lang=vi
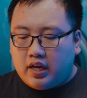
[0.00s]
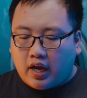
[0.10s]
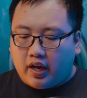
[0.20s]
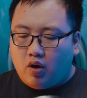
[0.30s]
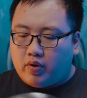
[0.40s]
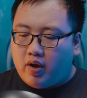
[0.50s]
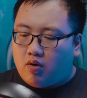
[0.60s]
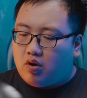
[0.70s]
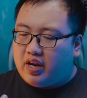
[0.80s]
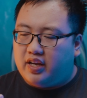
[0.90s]
Cái kiểu đeo của
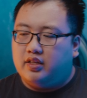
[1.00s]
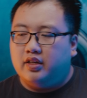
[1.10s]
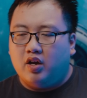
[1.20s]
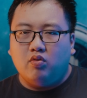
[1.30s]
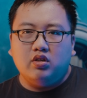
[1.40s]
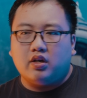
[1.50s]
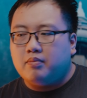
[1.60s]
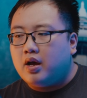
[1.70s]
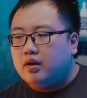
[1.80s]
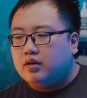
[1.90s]
con này thì nếu như các
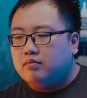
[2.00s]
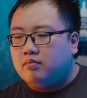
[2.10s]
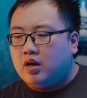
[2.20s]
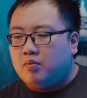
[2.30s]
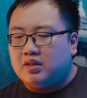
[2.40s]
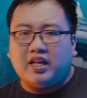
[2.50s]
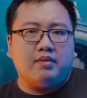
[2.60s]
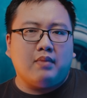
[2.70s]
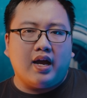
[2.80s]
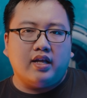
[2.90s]
bạn mà mà
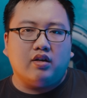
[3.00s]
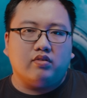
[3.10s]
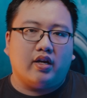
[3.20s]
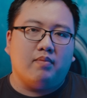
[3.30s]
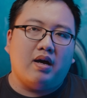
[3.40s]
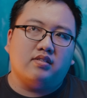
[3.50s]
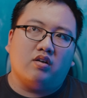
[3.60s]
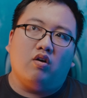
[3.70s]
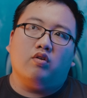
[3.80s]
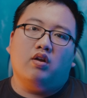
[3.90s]
tay bé thì có thể các bạn sẽ
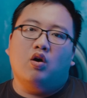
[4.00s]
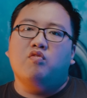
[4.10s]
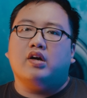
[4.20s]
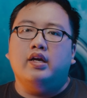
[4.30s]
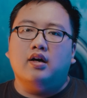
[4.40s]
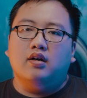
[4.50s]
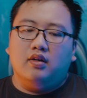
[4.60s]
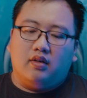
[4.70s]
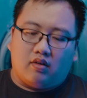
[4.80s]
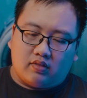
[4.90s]
gọi nó là over ear.
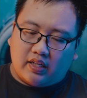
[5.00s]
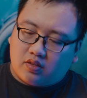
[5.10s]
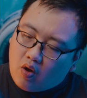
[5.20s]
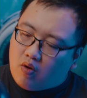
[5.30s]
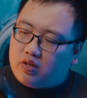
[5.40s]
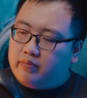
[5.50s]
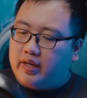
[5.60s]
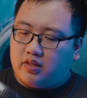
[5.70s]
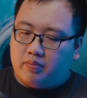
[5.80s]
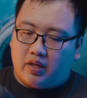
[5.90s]
Còn tay to như
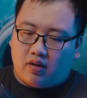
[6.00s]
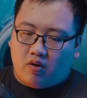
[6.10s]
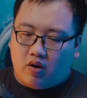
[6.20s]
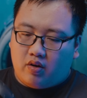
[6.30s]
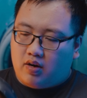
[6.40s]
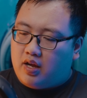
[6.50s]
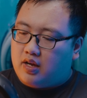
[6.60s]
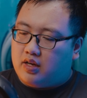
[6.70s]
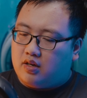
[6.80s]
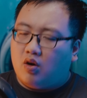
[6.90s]
mình thì mình gọi nó
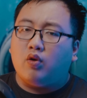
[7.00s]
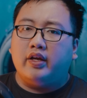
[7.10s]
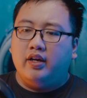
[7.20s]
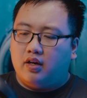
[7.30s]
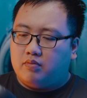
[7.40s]
là on ear.